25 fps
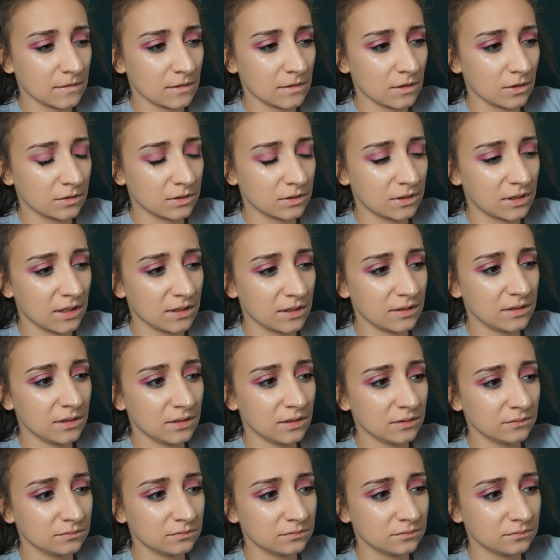od
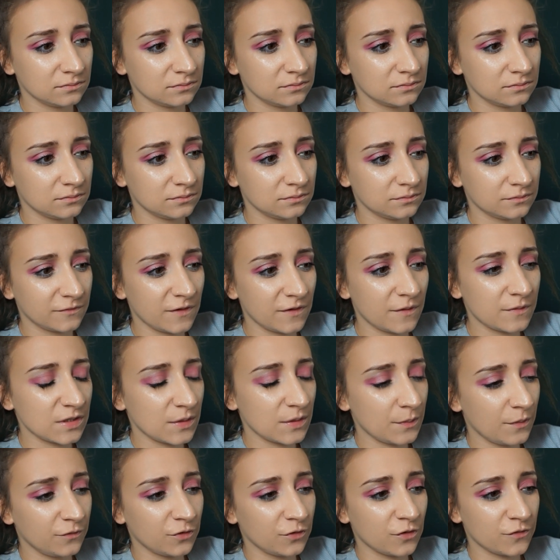kiedy? Wiem, że
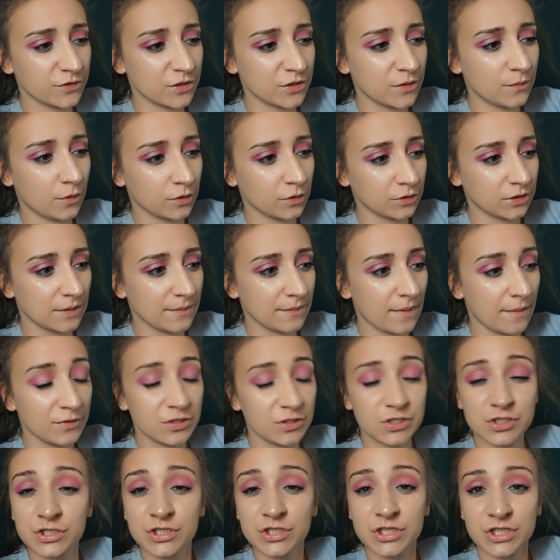na pewno w sobotę ma
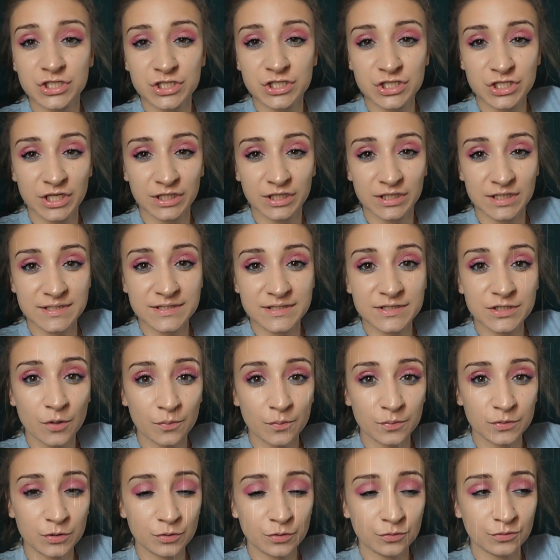być 31
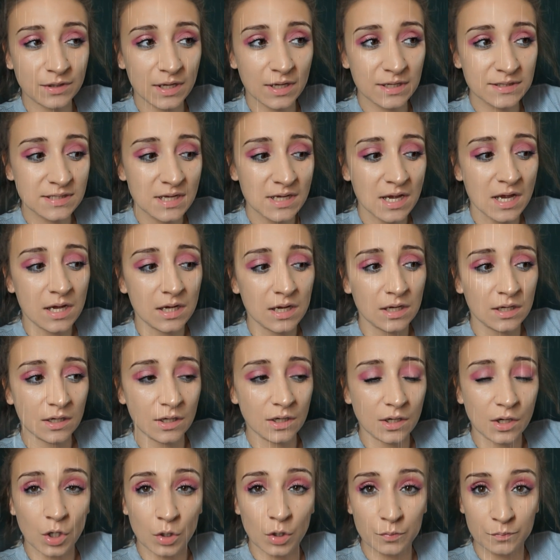stopni u nas,
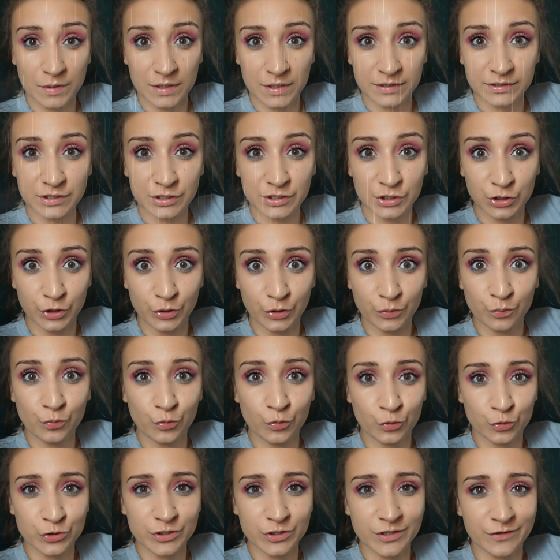e, opady i
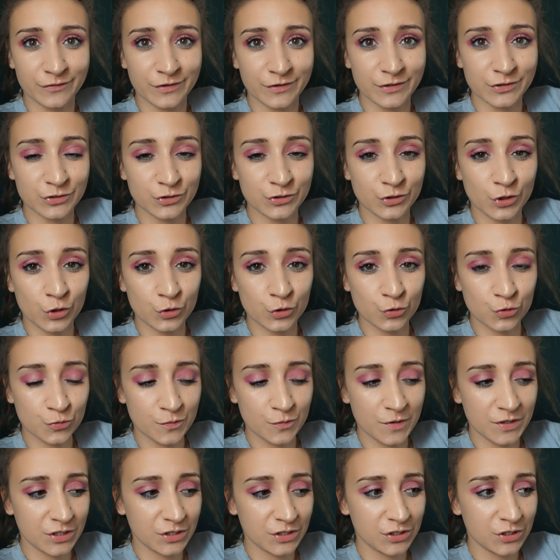burze, więc no już
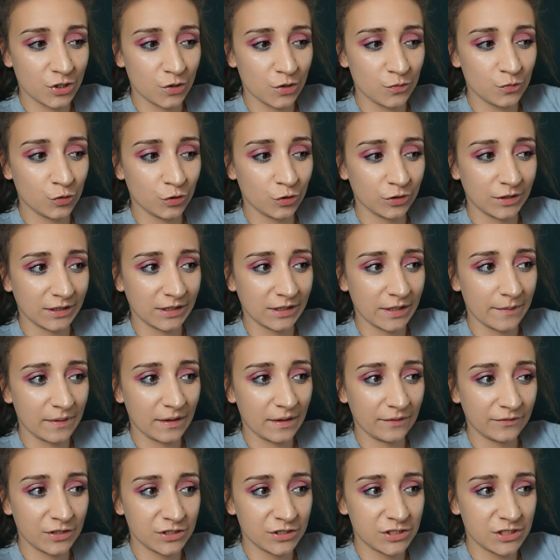będzie się robiło tak
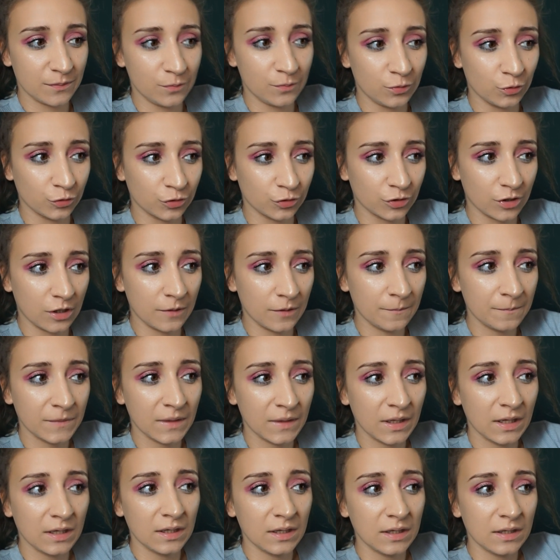naprawdę cieplutko.
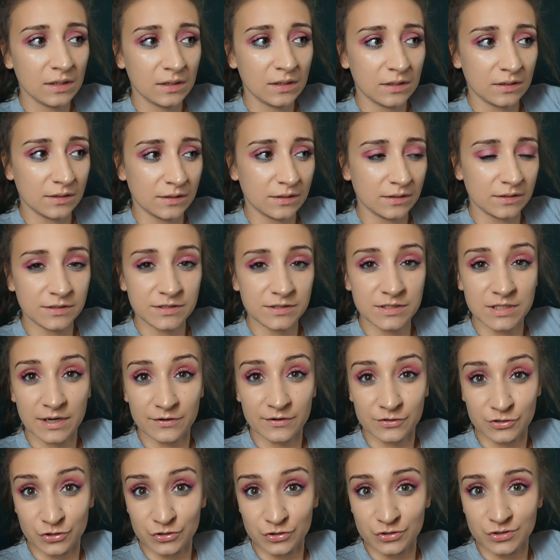E,
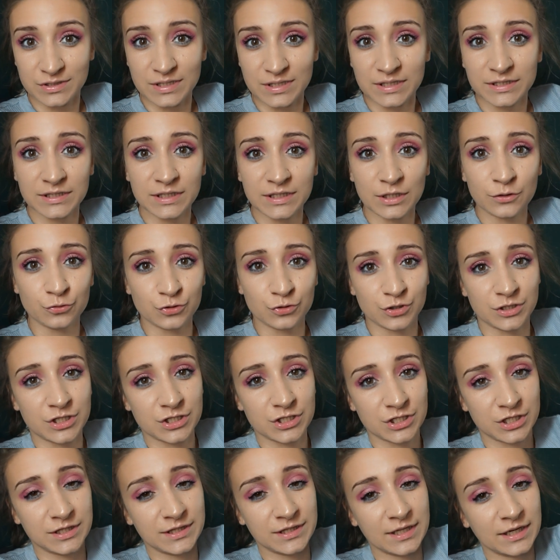ciekawe, czy to zostanie na dłużej.
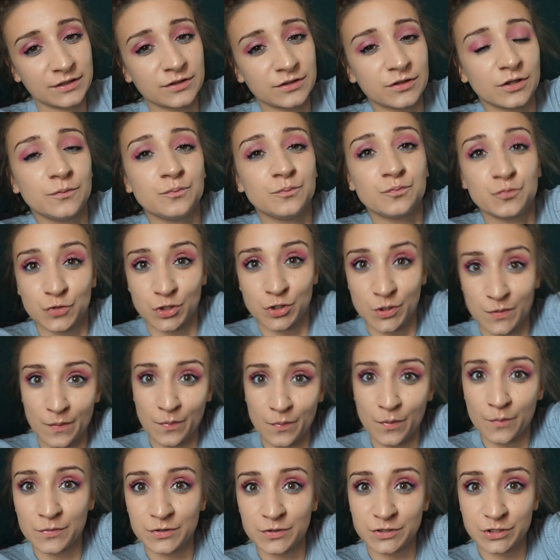Jeżeli tak, to trzeba
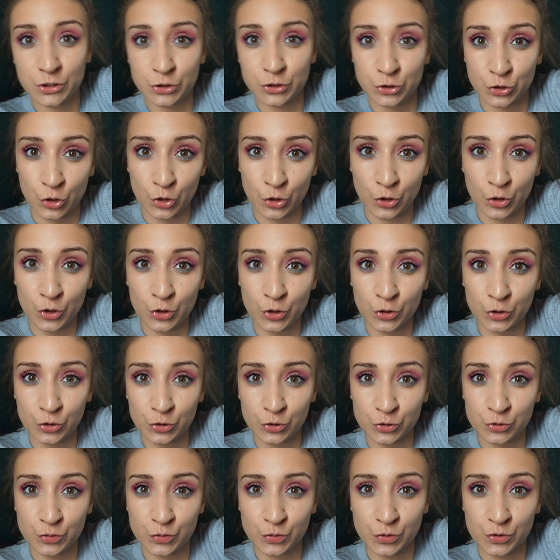pomyśleć o
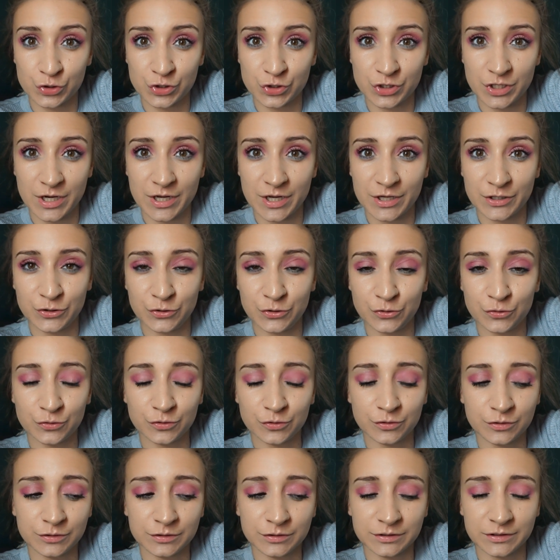
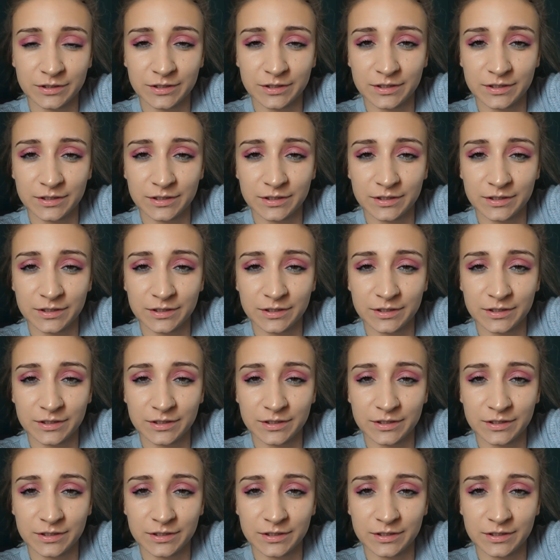rozłożeniu e,